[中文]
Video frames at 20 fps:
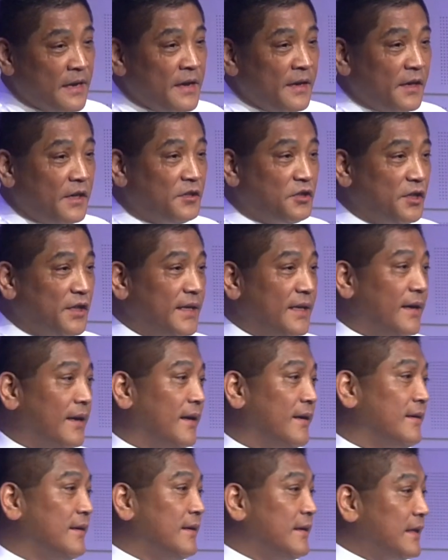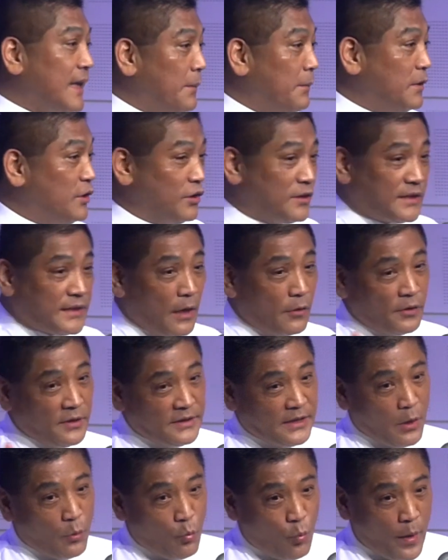以至于呢，他们就找了一
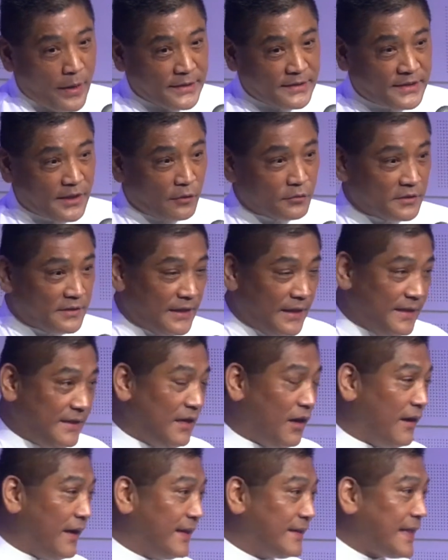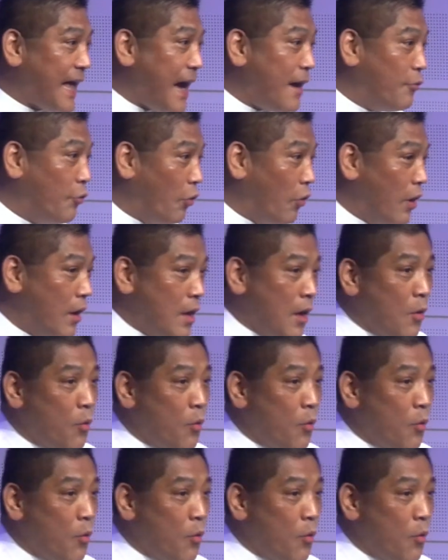些外校的人要来打我，